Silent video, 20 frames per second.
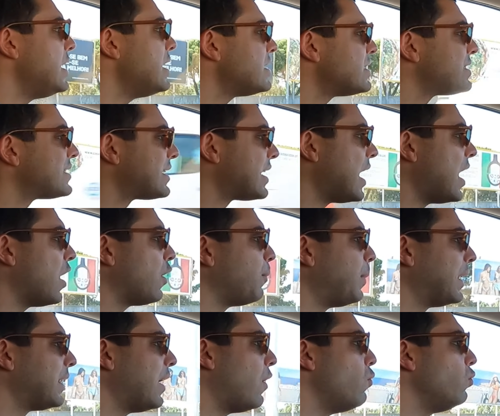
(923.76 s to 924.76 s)
este carro
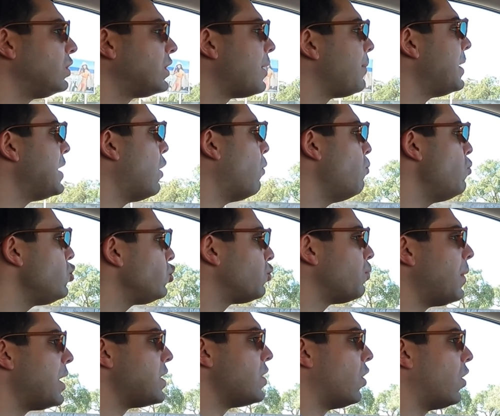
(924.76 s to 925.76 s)
pá, dá um trabalhão
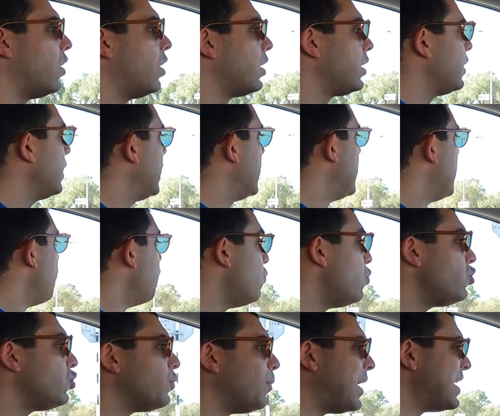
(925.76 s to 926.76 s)
muito maior, muito